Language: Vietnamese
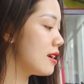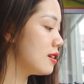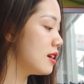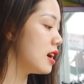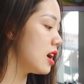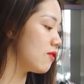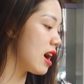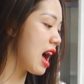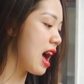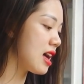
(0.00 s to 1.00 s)
nhé.
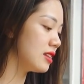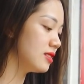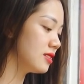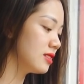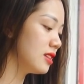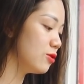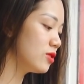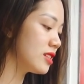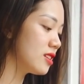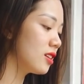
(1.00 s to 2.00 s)
Và liệu
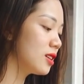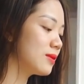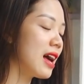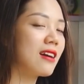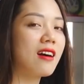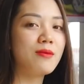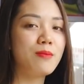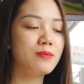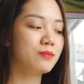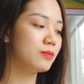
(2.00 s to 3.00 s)
sẽ cho chúng ta coi
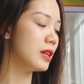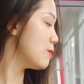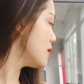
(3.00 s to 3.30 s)
liệu